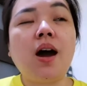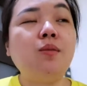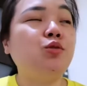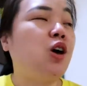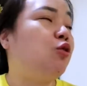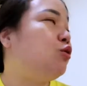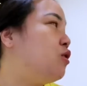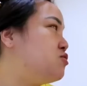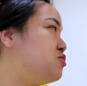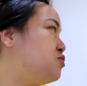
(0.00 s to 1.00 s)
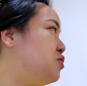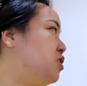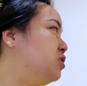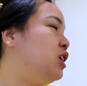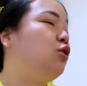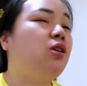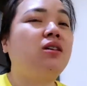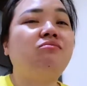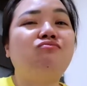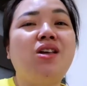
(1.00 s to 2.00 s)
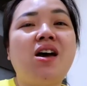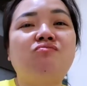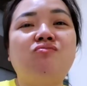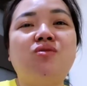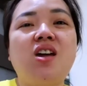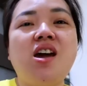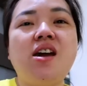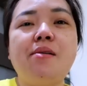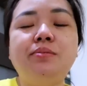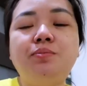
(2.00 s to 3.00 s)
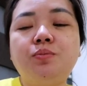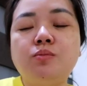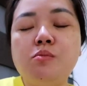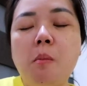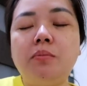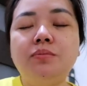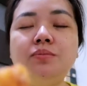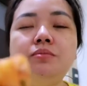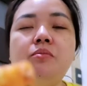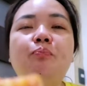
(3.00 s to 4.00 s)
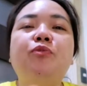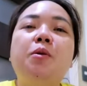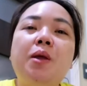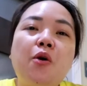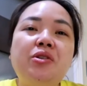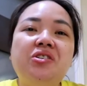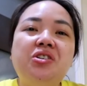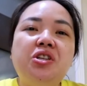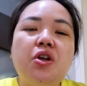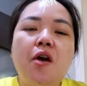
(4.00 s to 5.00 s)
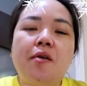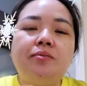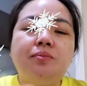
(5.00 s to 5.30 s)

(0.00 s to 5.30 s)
Kakain muna ako ng oras ng girl. 10 o'clock na. 10. Ngayon ba ako nagdi-dinner?